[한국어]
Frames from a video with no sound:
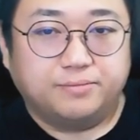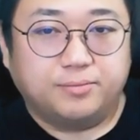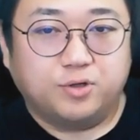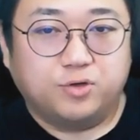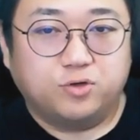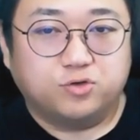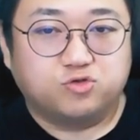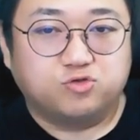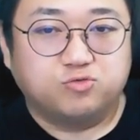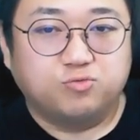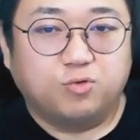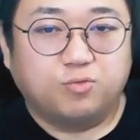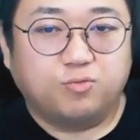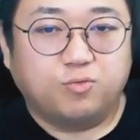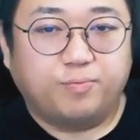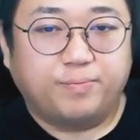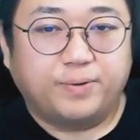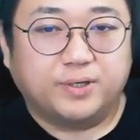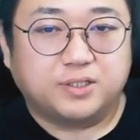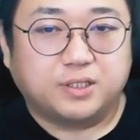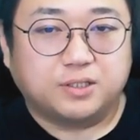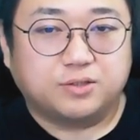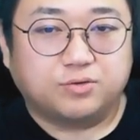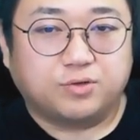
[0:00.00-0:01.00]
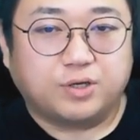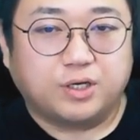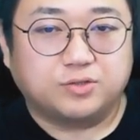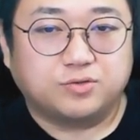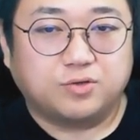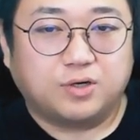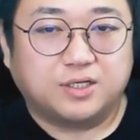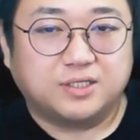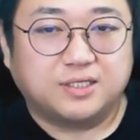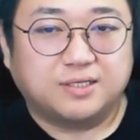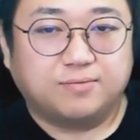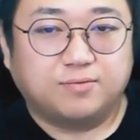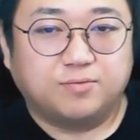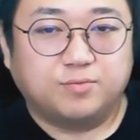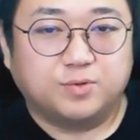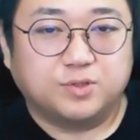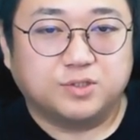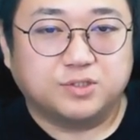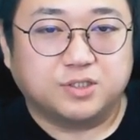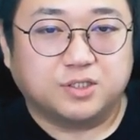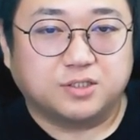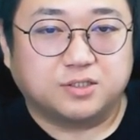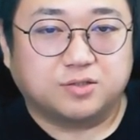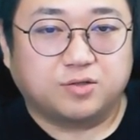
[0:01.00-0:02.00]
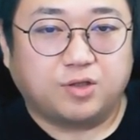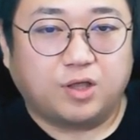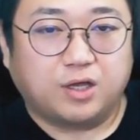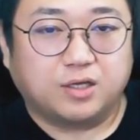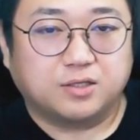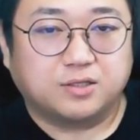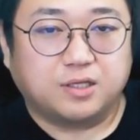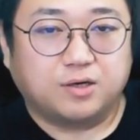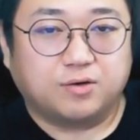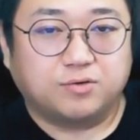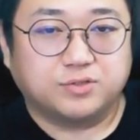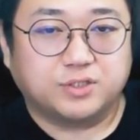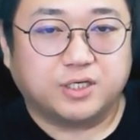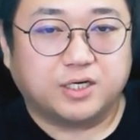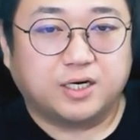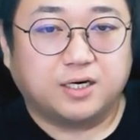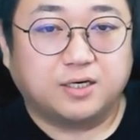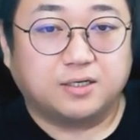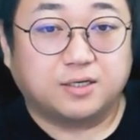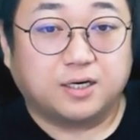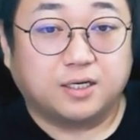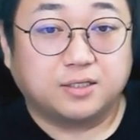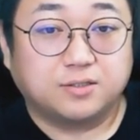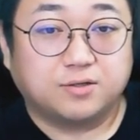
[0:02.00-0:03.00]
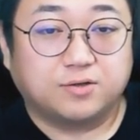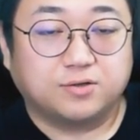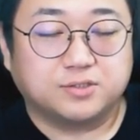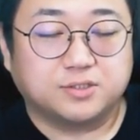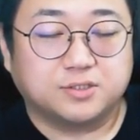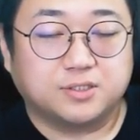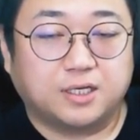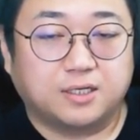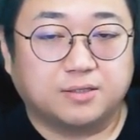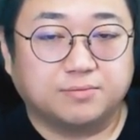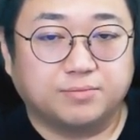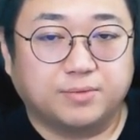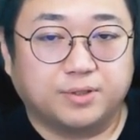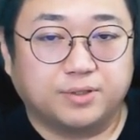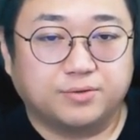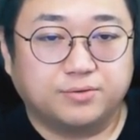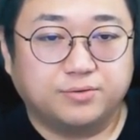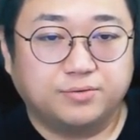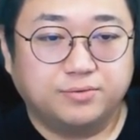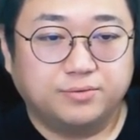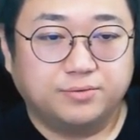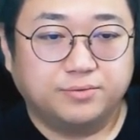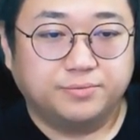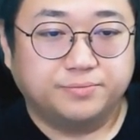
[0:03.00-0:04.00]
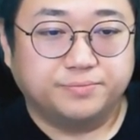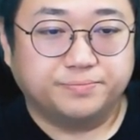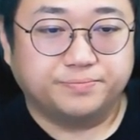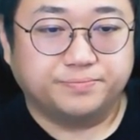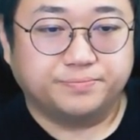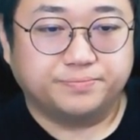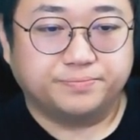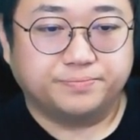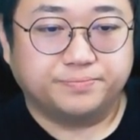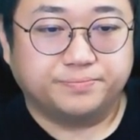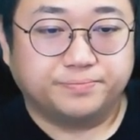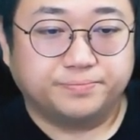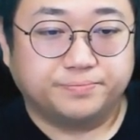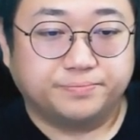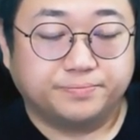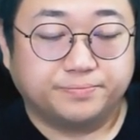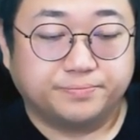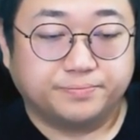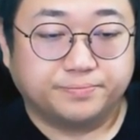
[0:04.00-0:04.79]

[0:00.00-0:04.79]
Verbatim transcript: 별로 주목 못 받아도 계속 하다 보면 이제 되겠다고 생각을 하는 거지 나름대로 음.